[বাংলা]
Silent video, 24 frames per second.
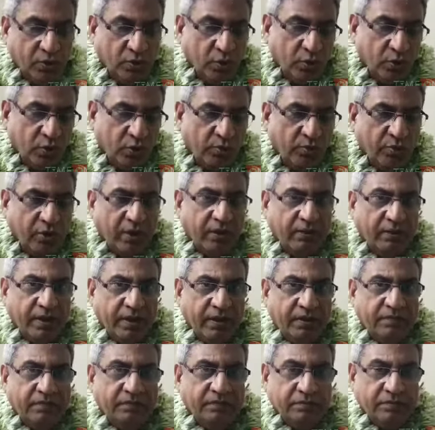দু নম্বর
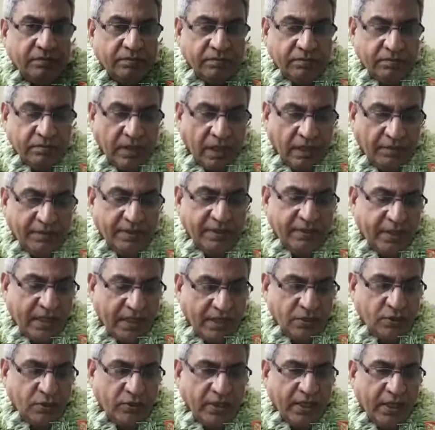আমার আমি
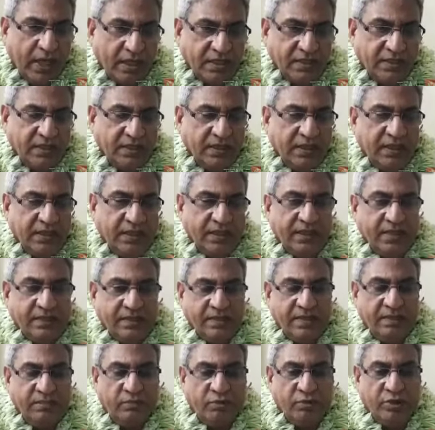যার জন্য রাজনীতিতে
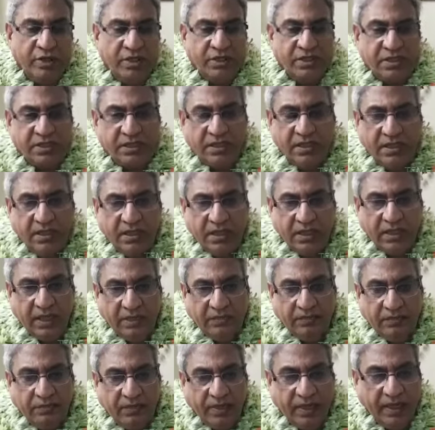এসেছি মনীষ
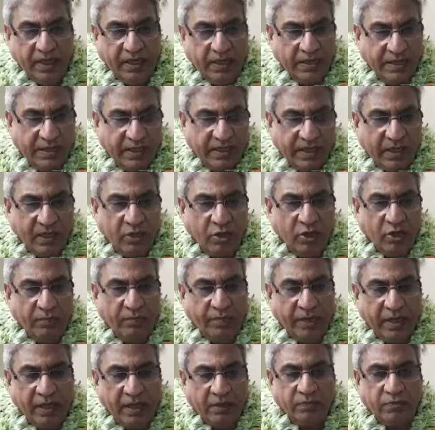টিটাগড়
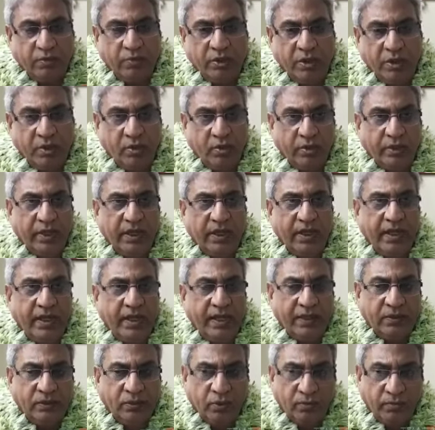ব্যারাকপুরের লোকের
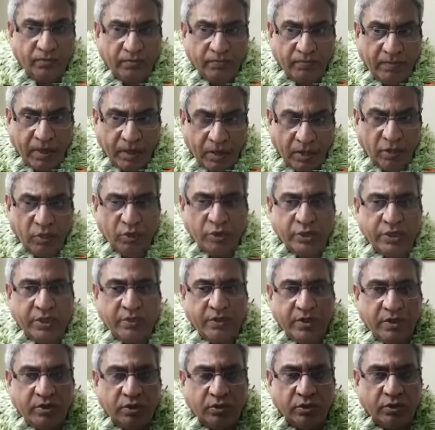এত মানব
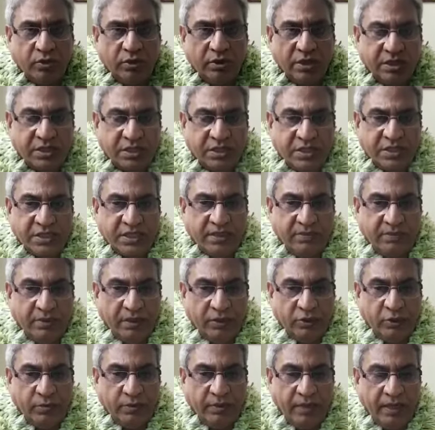সেবা করতো যে সৃষ্টির
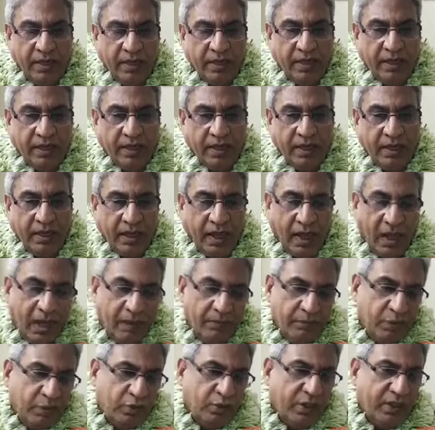মাধ্যমে
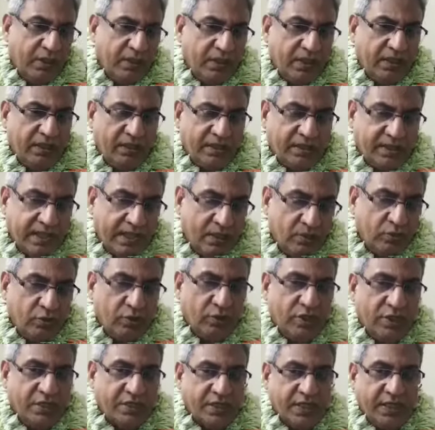আমি কিন্তু সেই
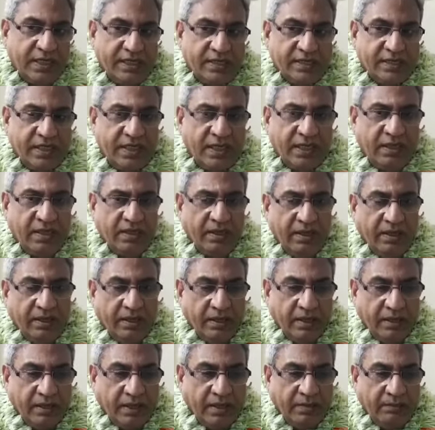উদ্দেশ্যে এসেছি
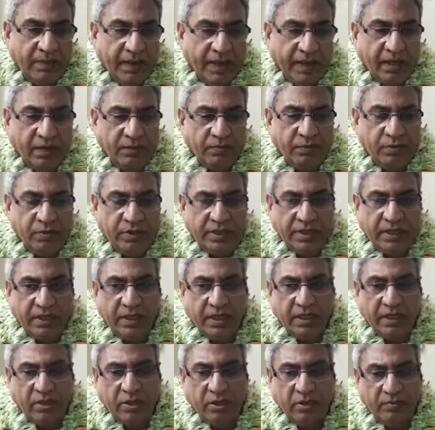কি ব্যারাকপুর
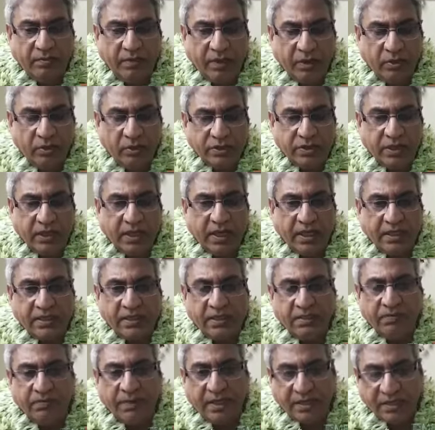টিটাগড় মানুষের
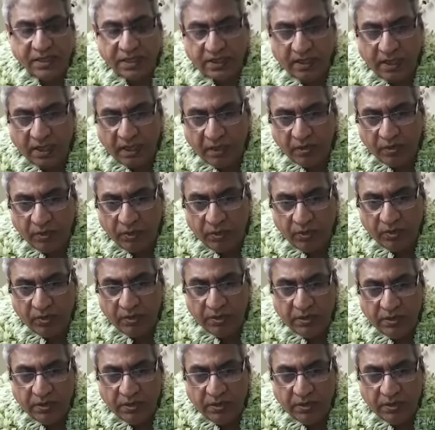কাছে পাশে দাঁড়াবো